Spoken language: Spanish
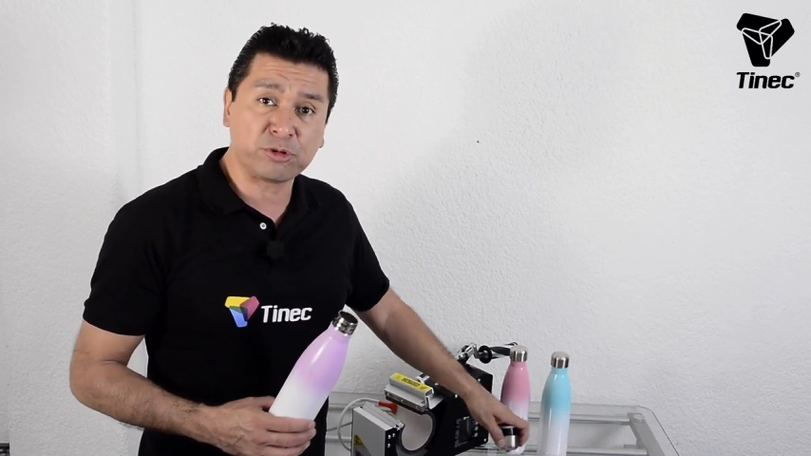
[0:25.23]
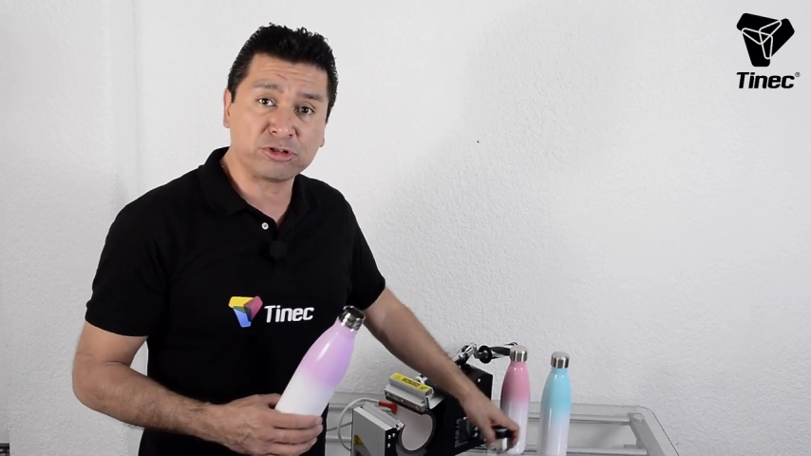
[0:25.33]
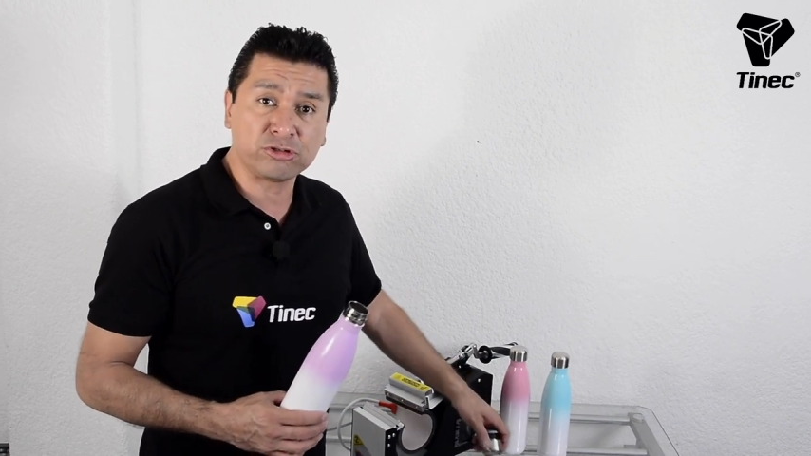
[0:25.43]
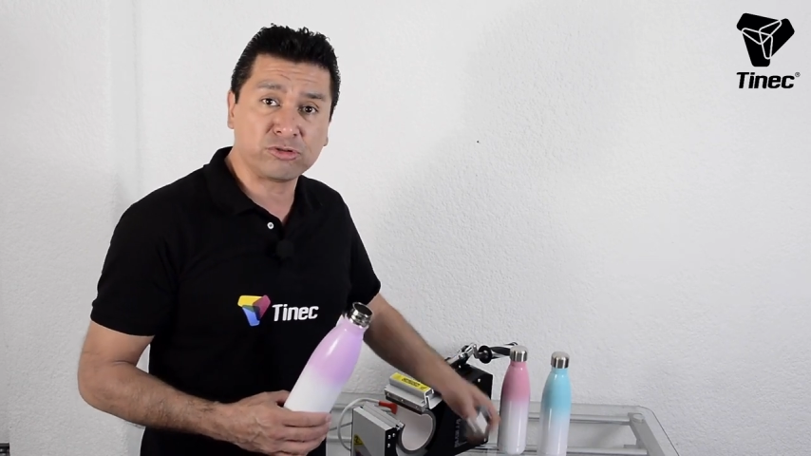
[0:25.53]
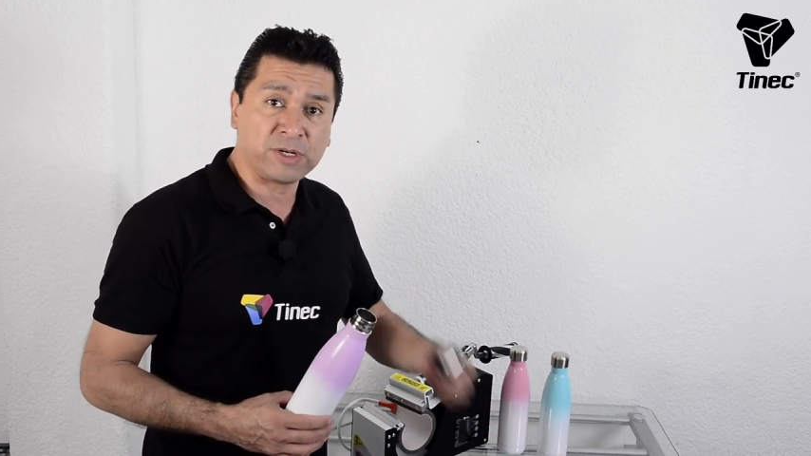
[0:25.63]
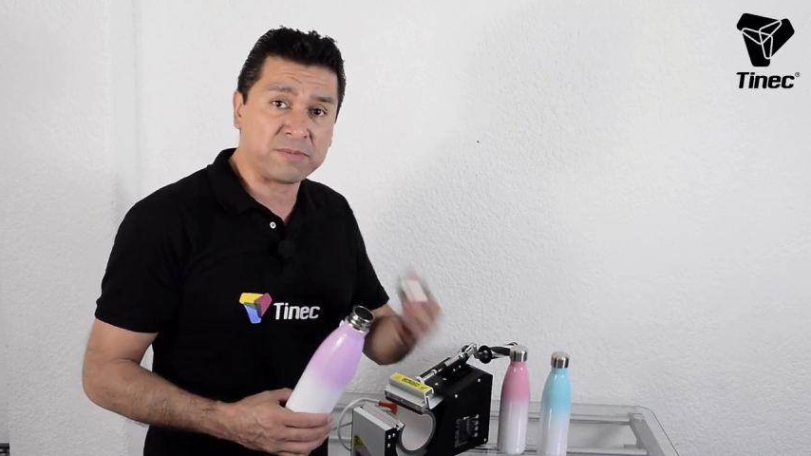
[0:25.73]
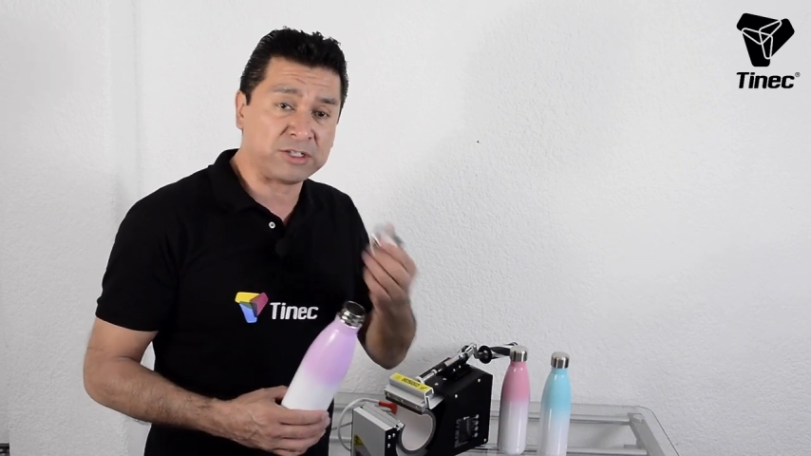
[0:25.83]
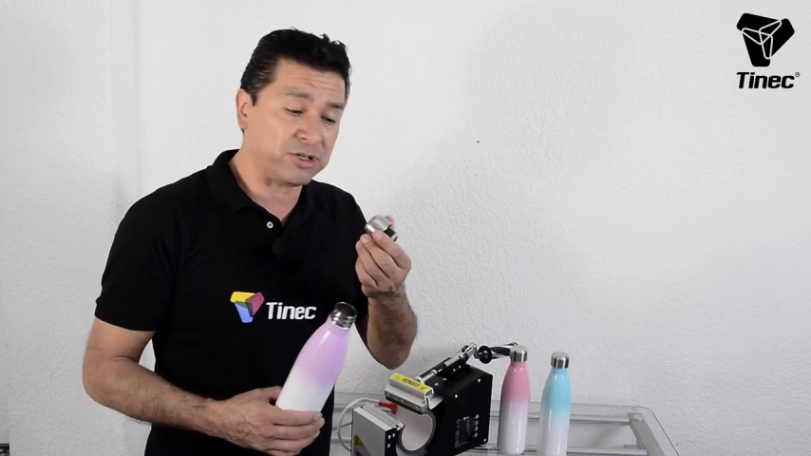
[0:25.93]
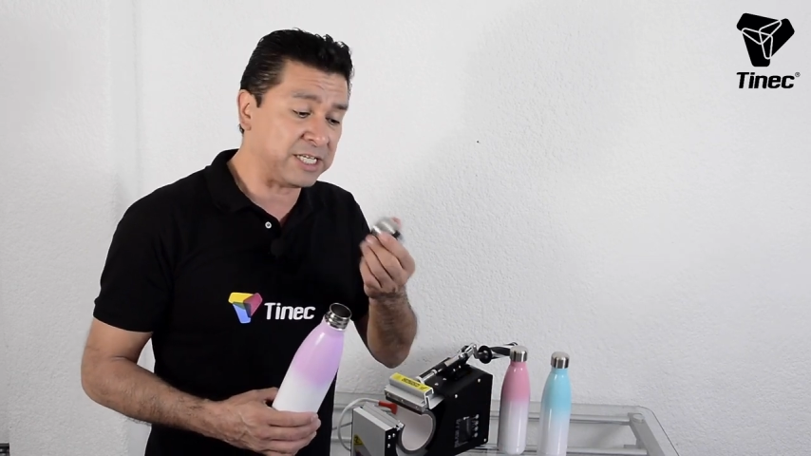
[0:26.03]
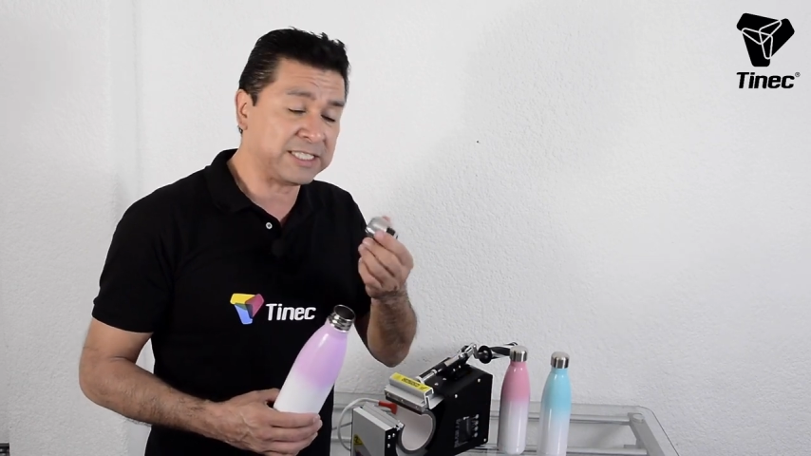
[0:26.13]
proceso de
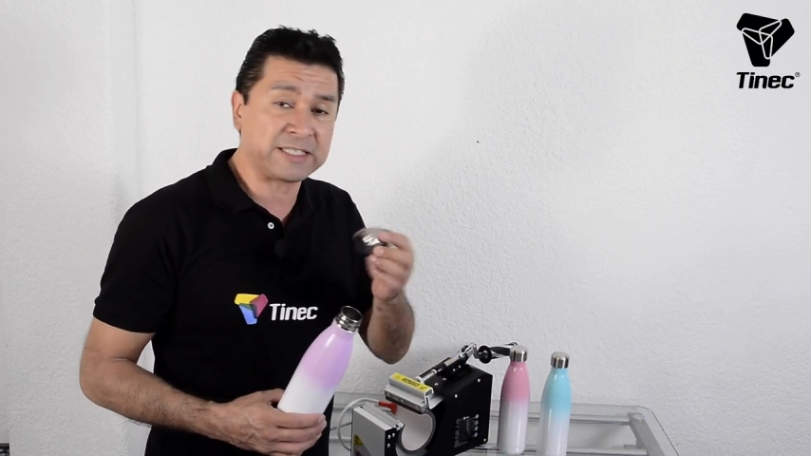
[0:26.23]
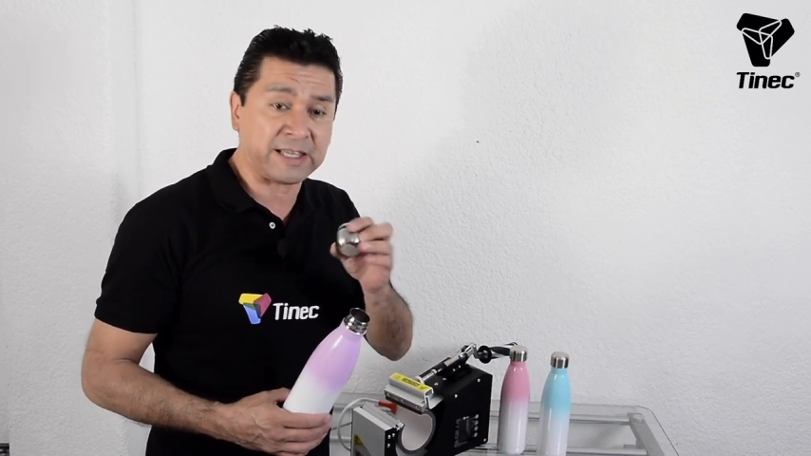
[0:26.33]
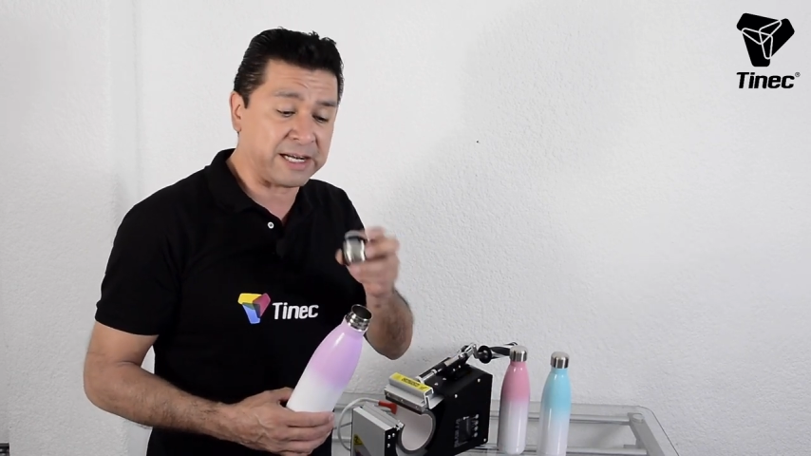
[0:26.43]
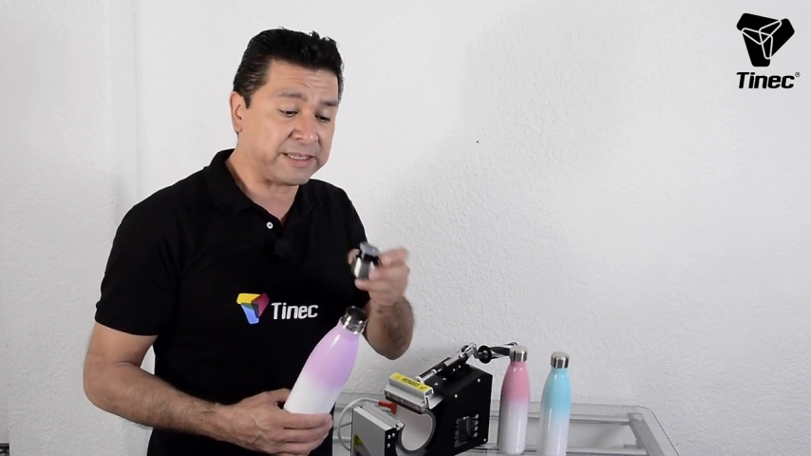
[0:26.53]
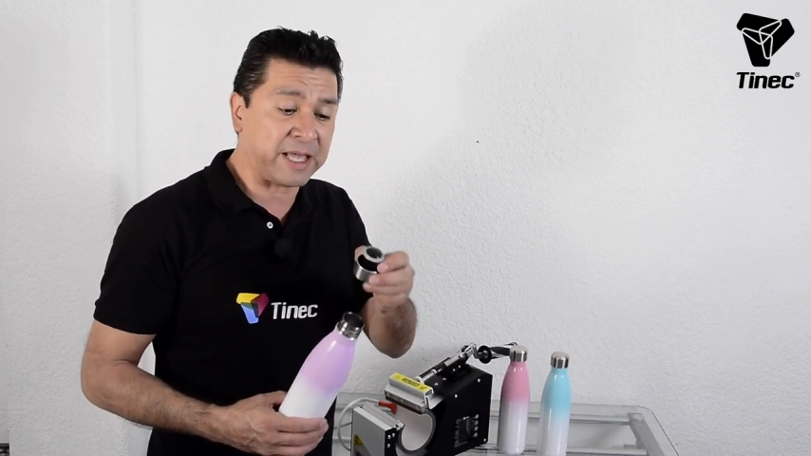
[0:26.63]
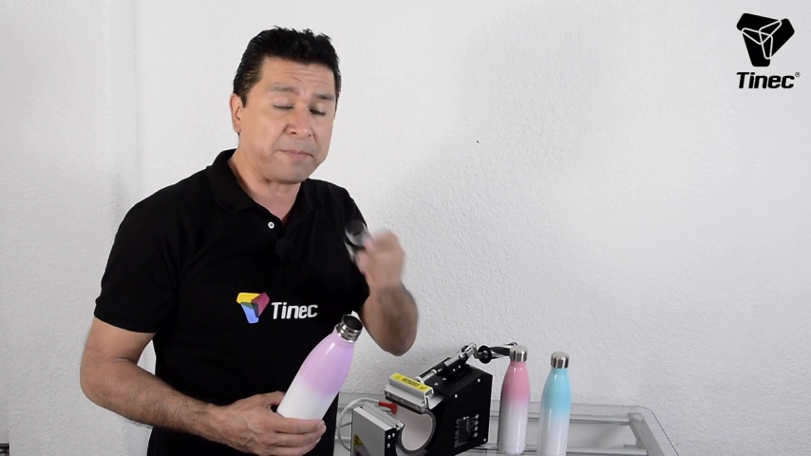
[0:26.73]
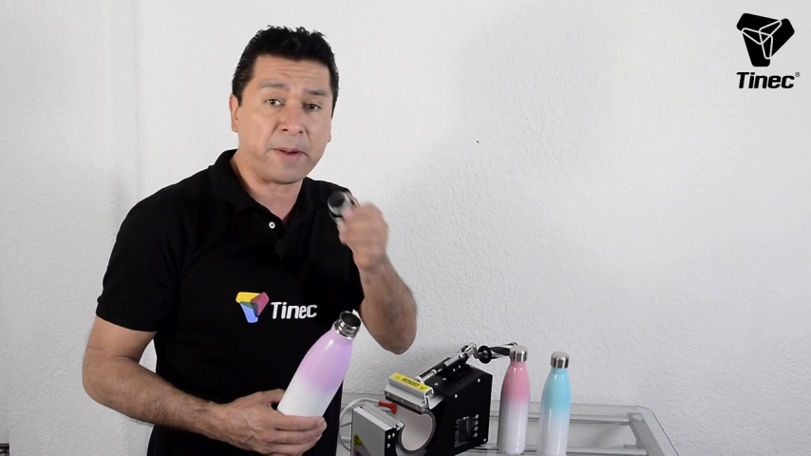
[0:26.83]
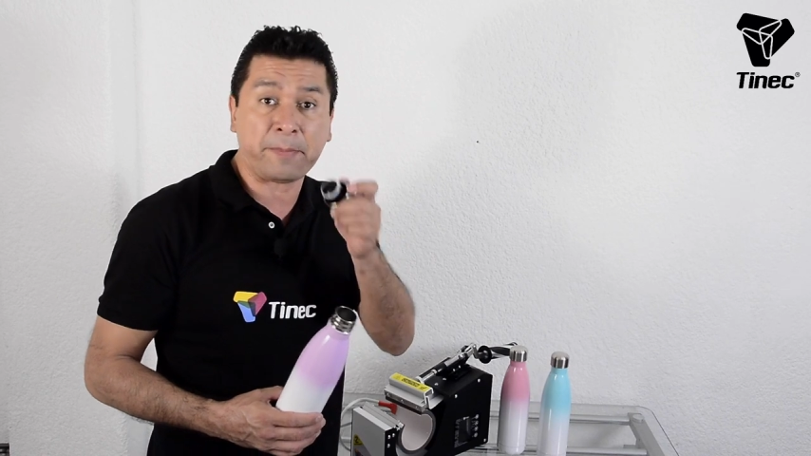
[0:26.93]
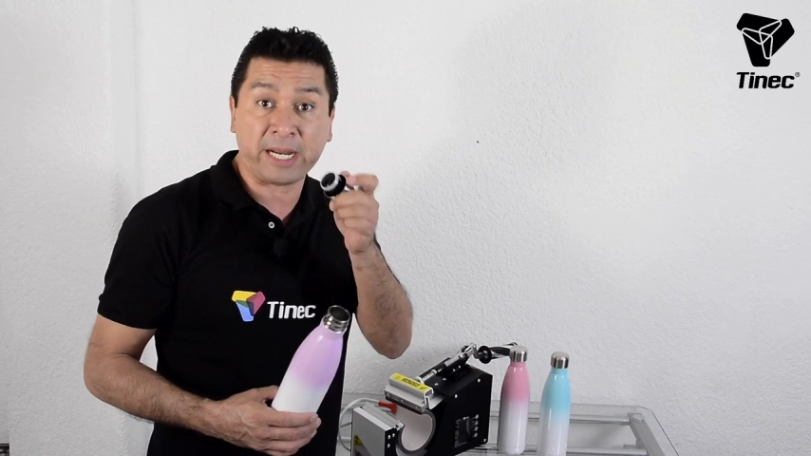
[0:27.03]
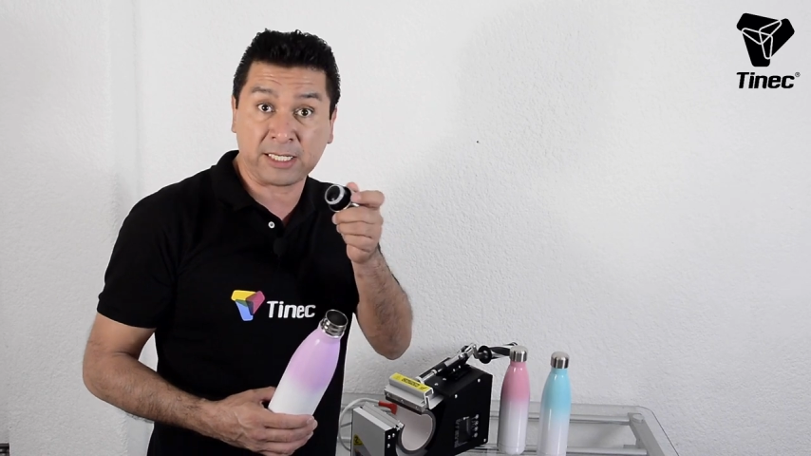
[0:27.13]
sublimación es quitar la
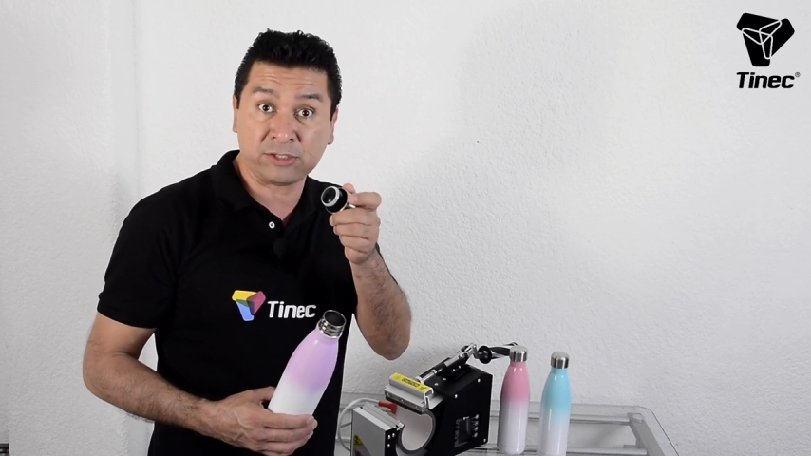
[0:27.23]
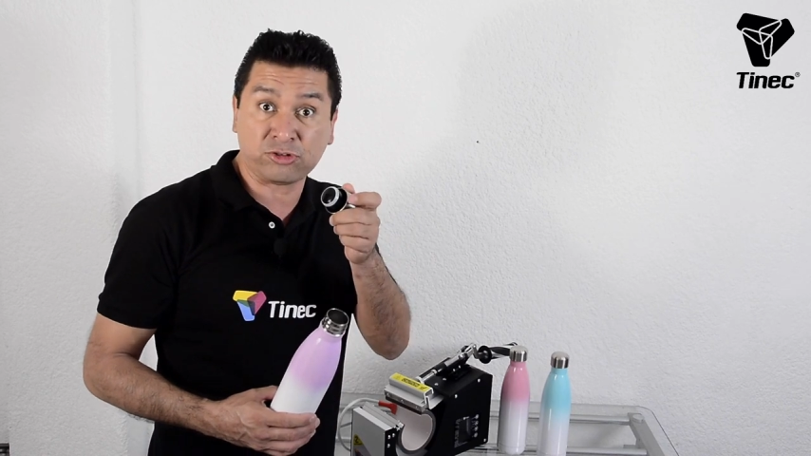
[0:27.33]
tapa para que